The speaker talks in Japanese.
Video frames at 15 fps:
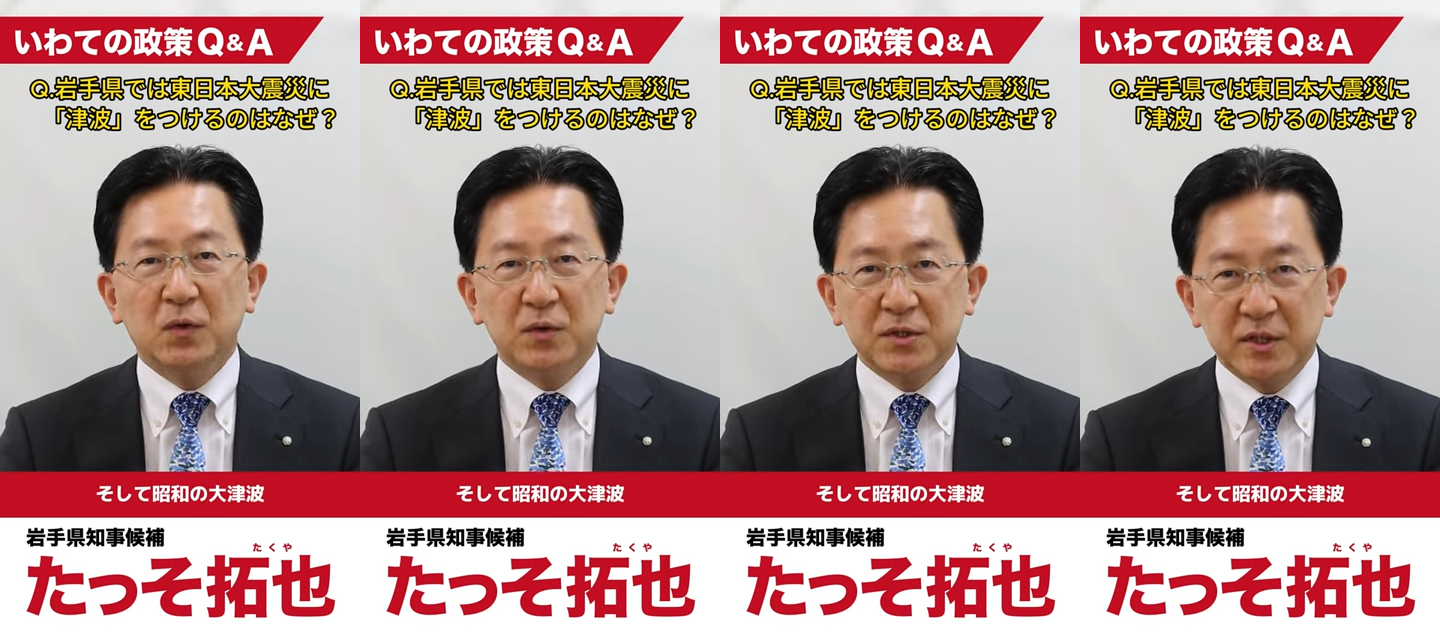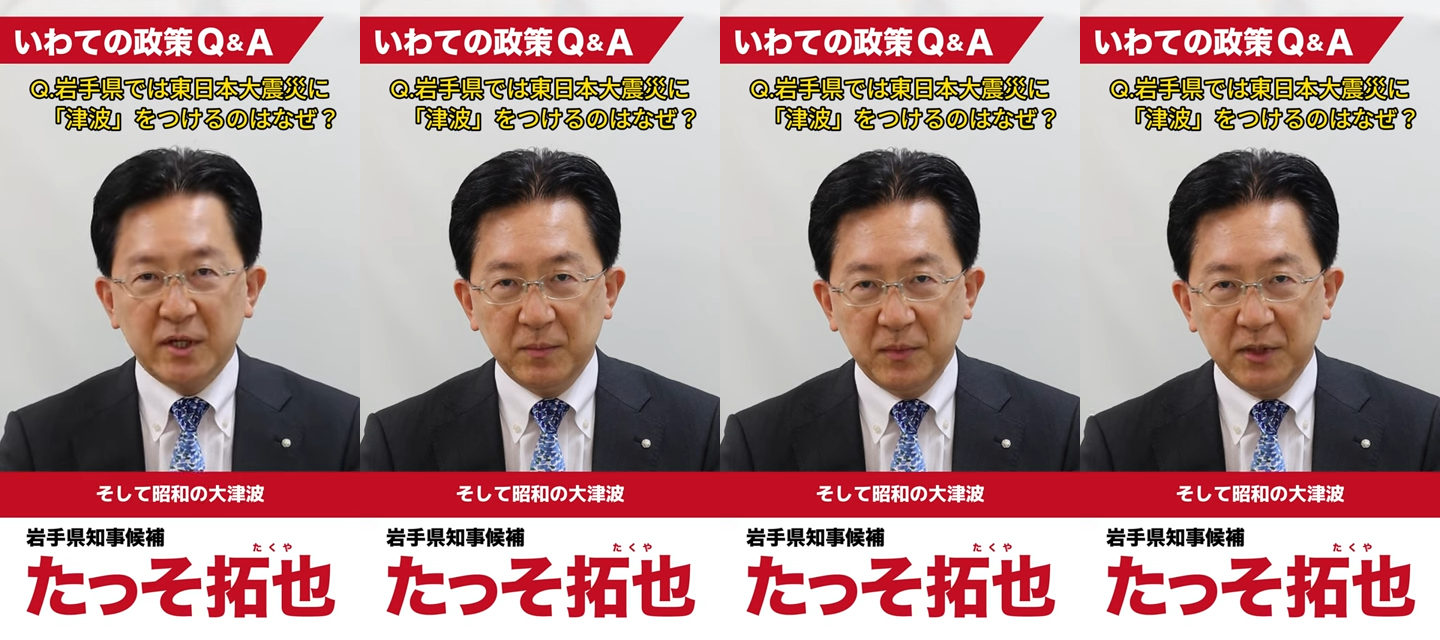大
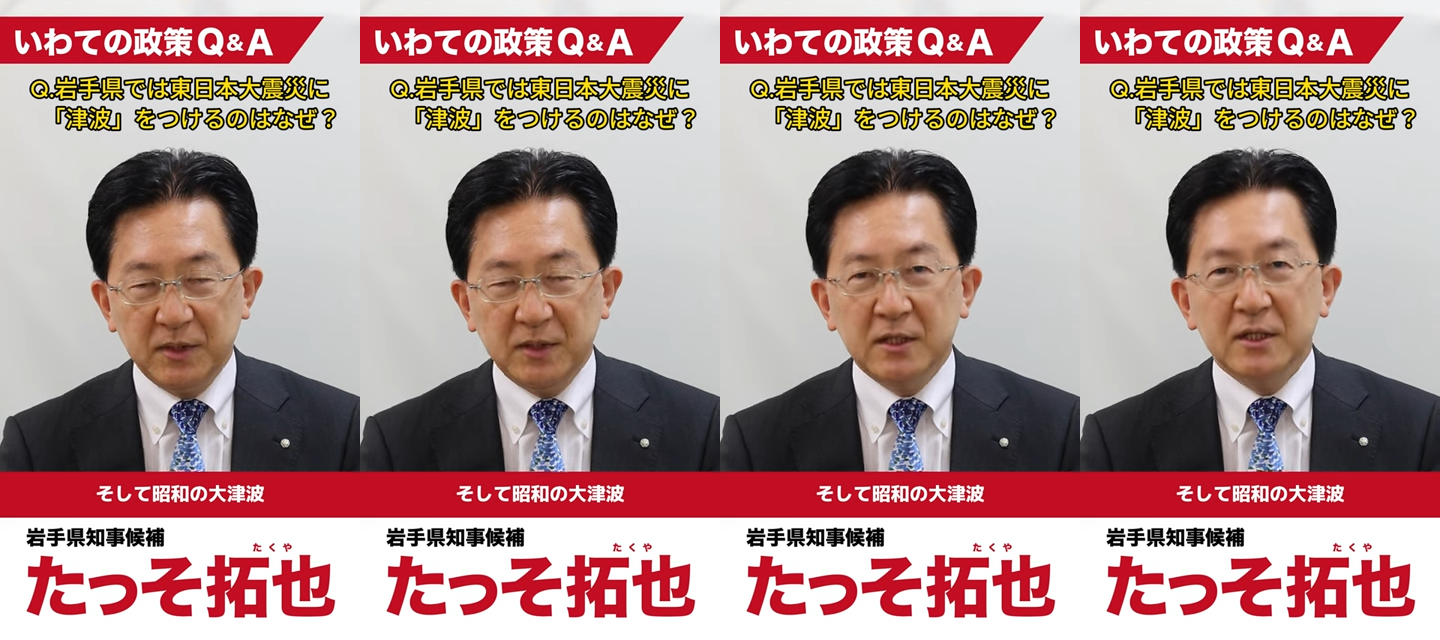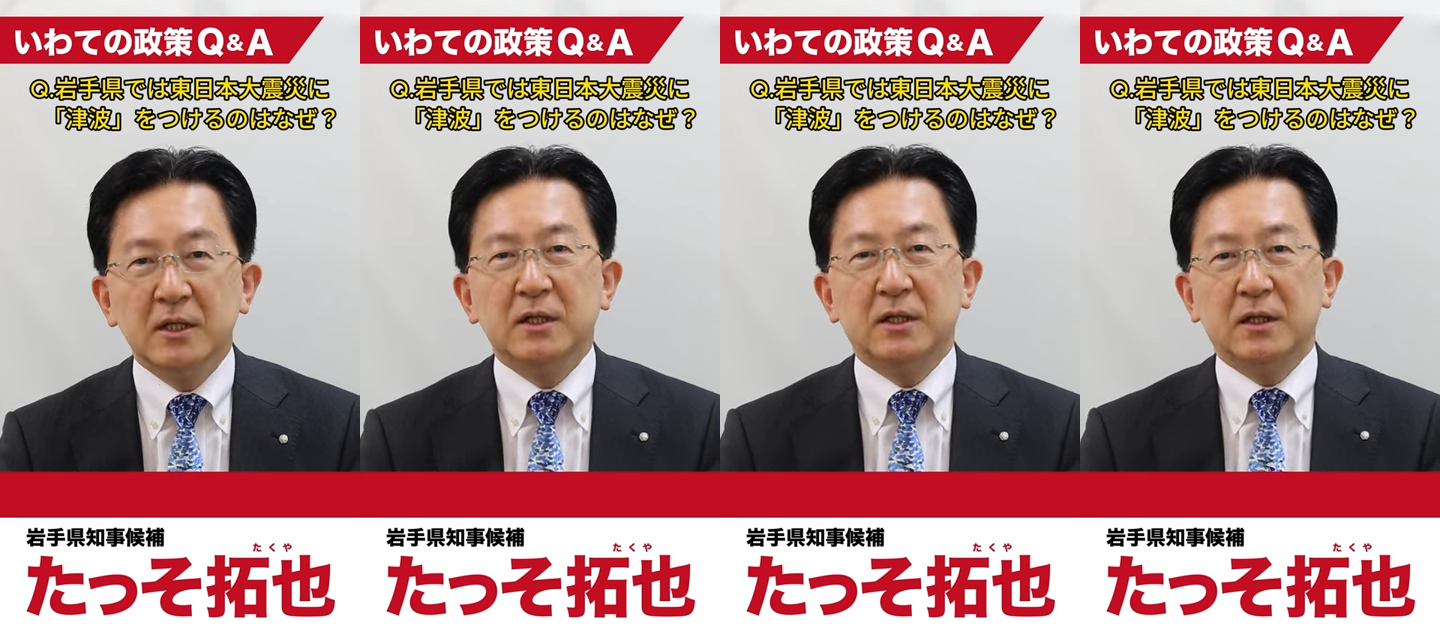津波
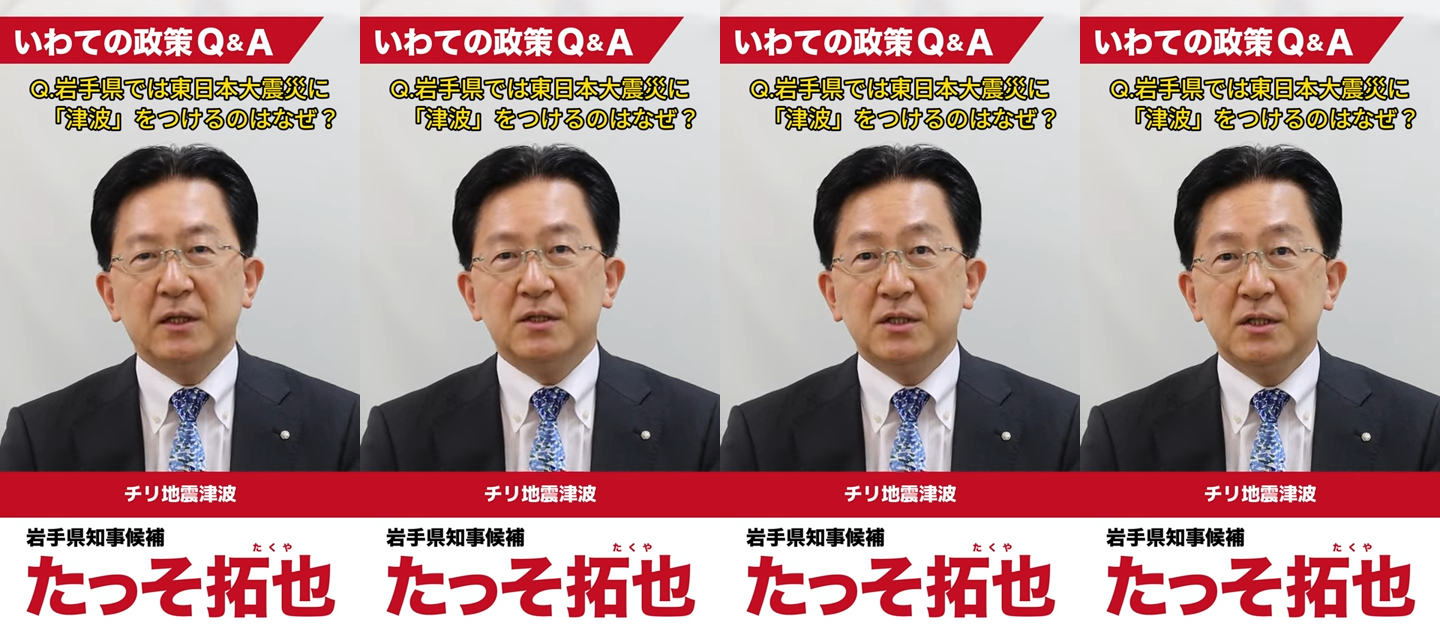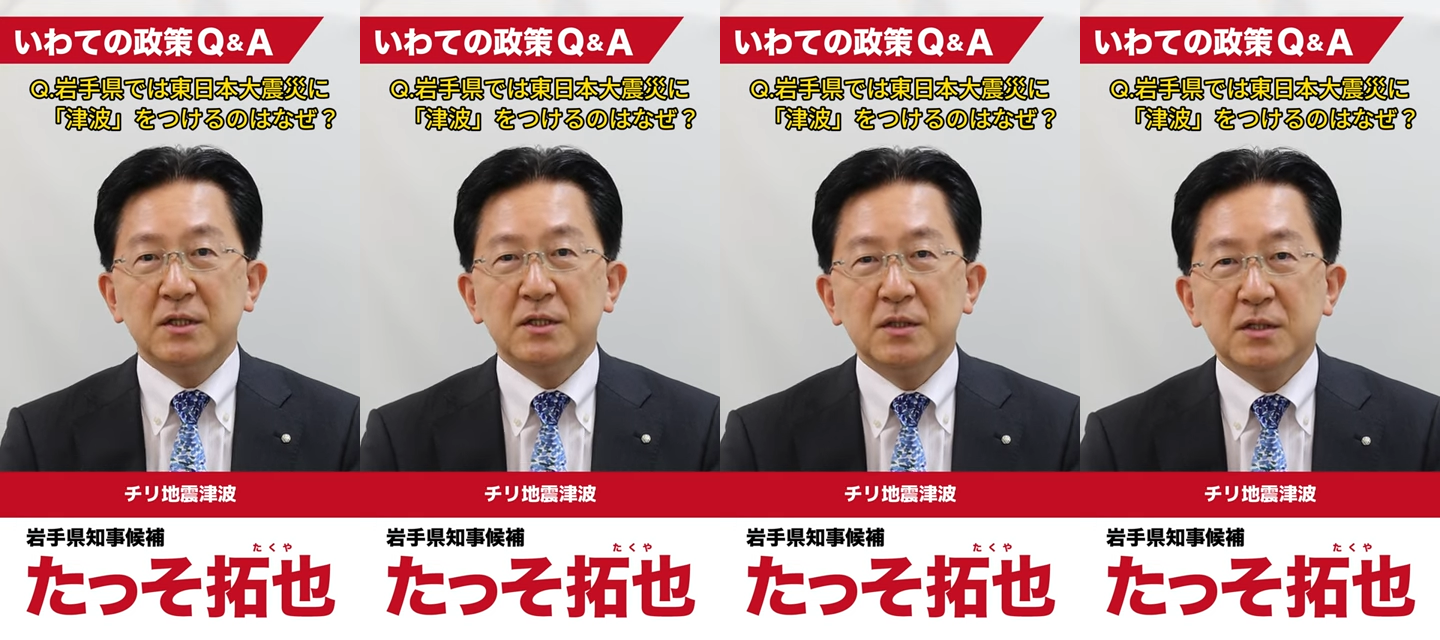
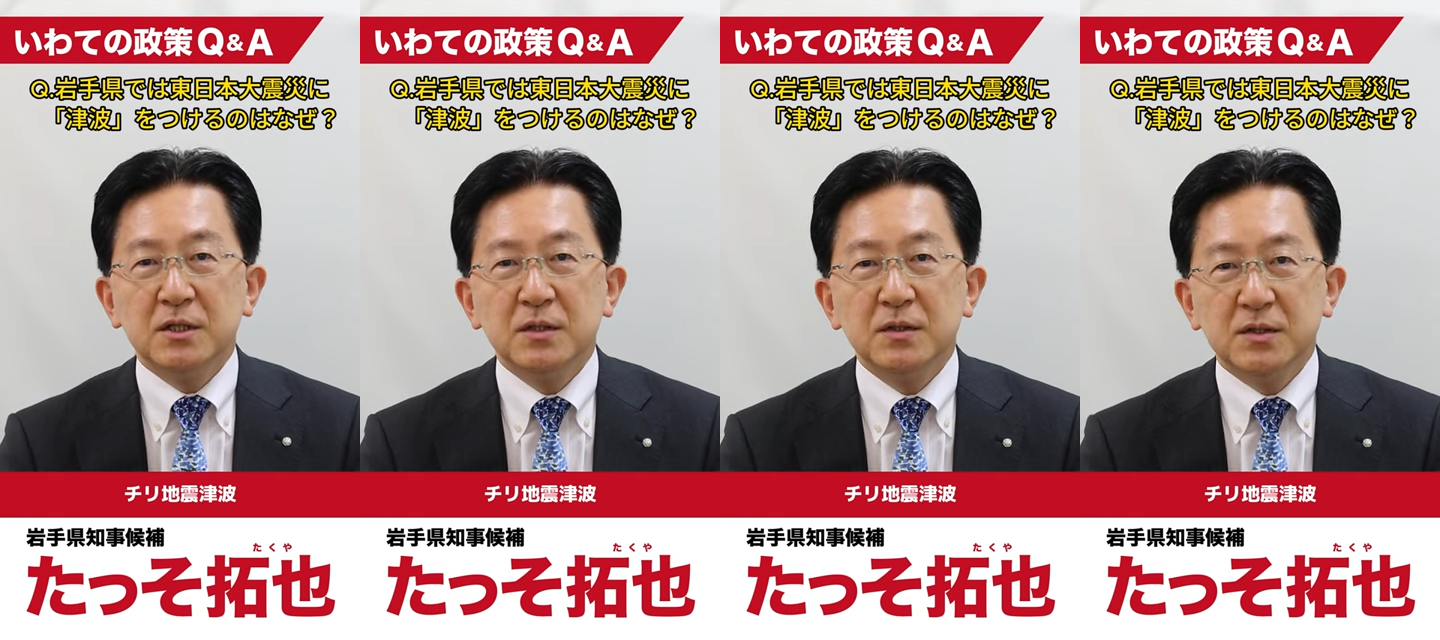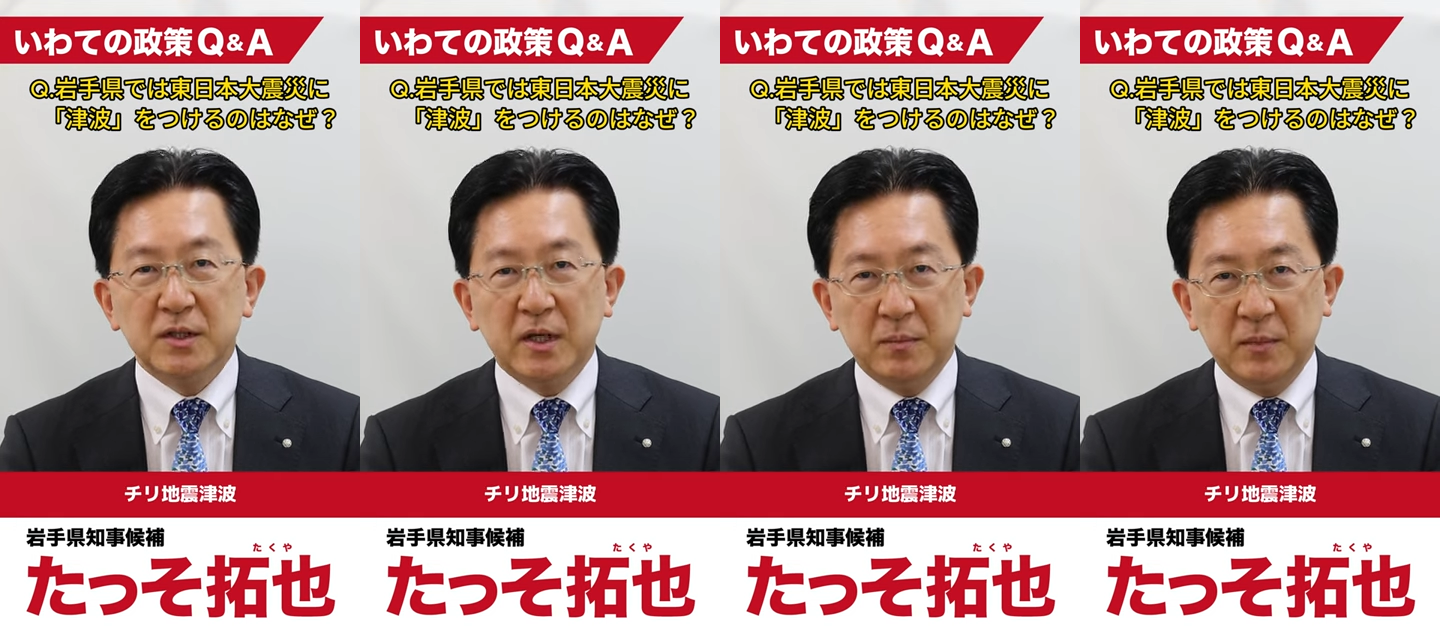チリ地
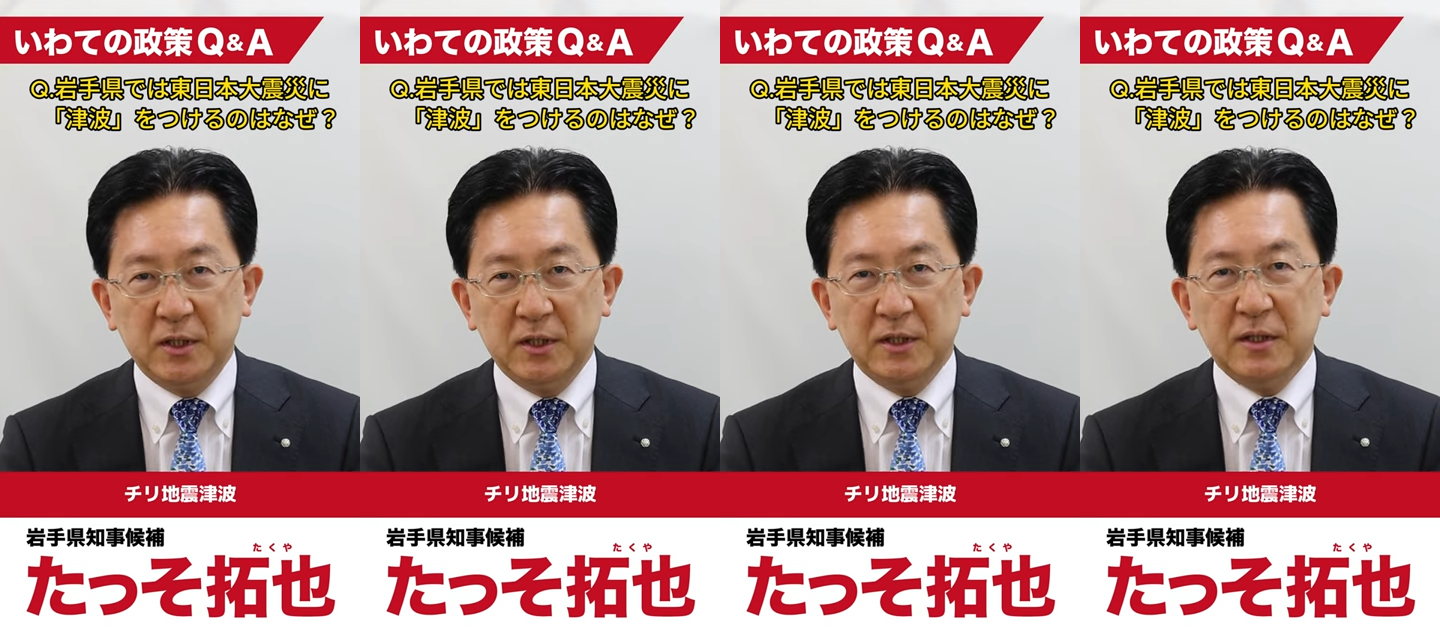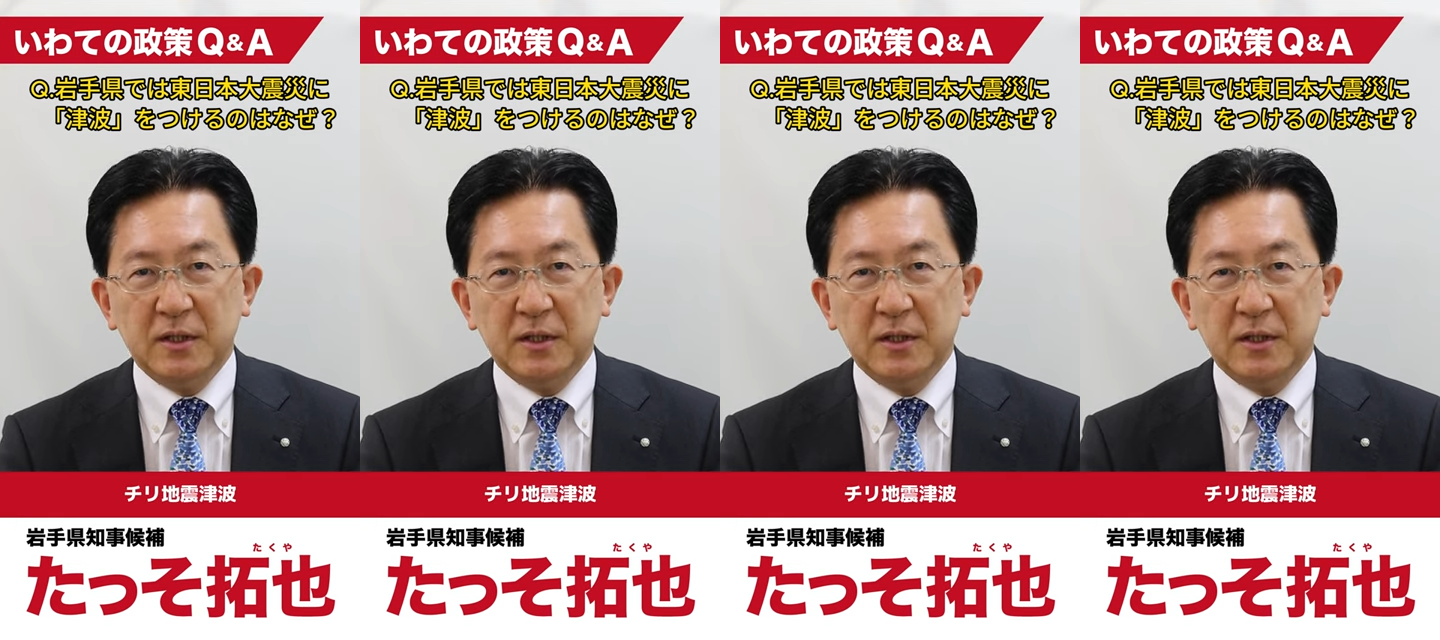震津波